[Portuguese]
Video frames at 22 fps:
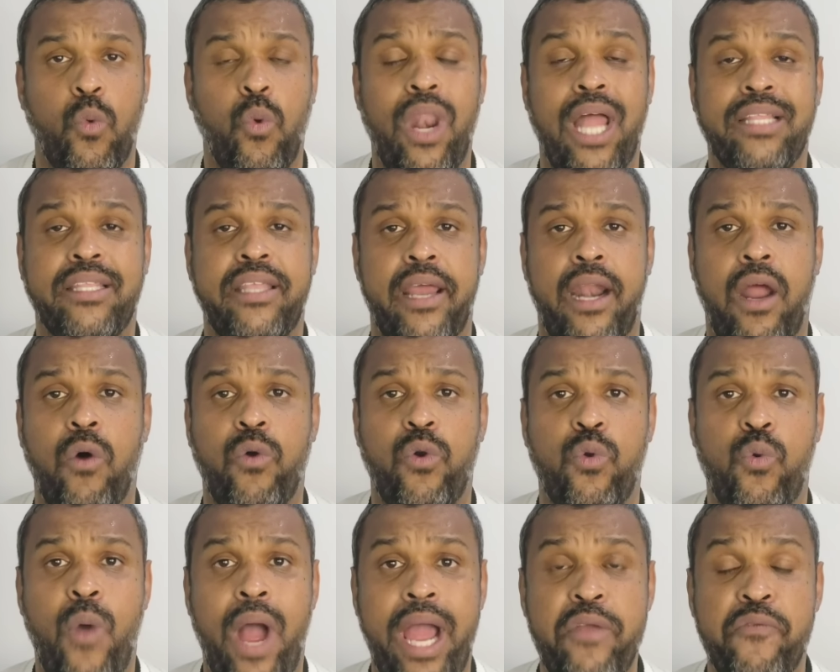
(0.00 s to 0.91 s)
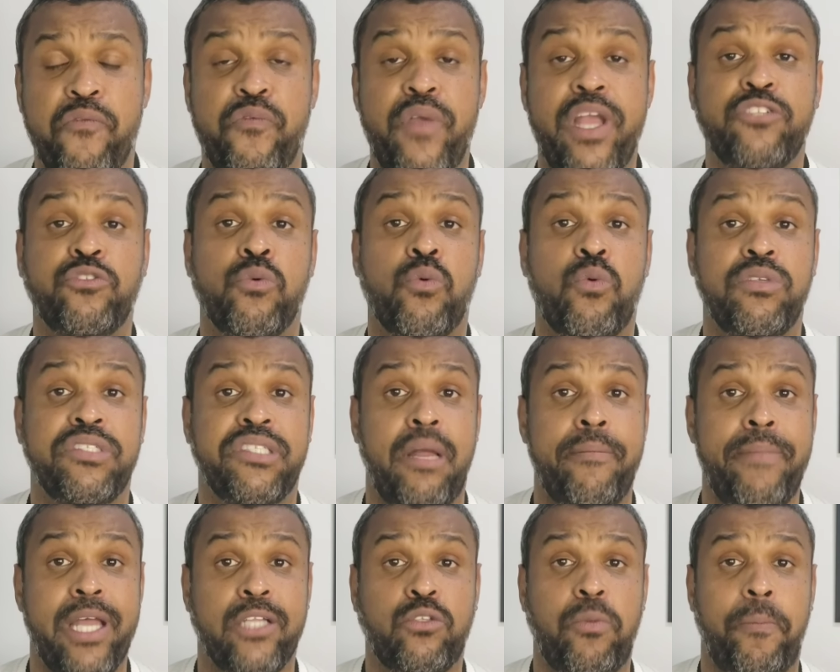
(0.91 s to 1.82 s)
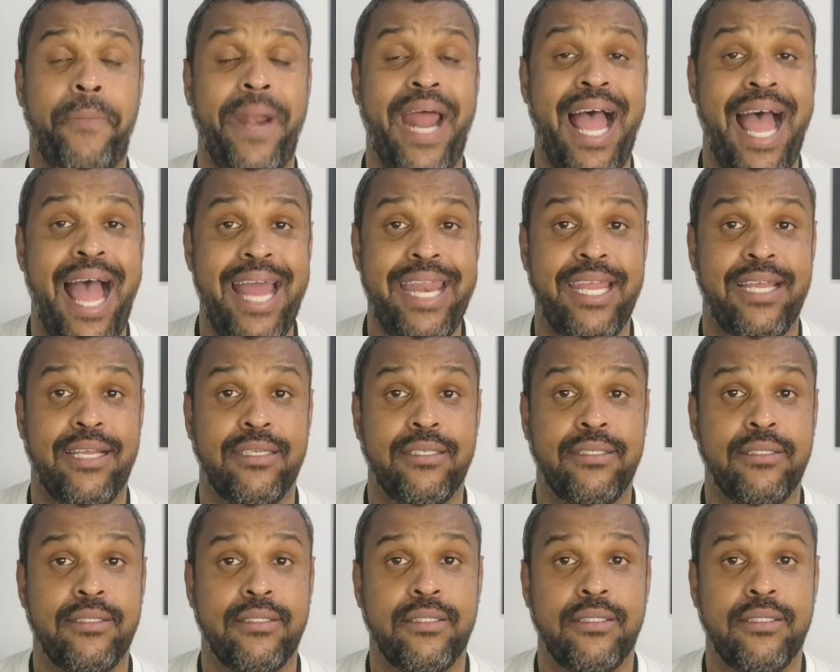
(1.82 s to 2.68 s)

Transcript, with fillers: o lateral uruguaio fez um cruzamento para a área.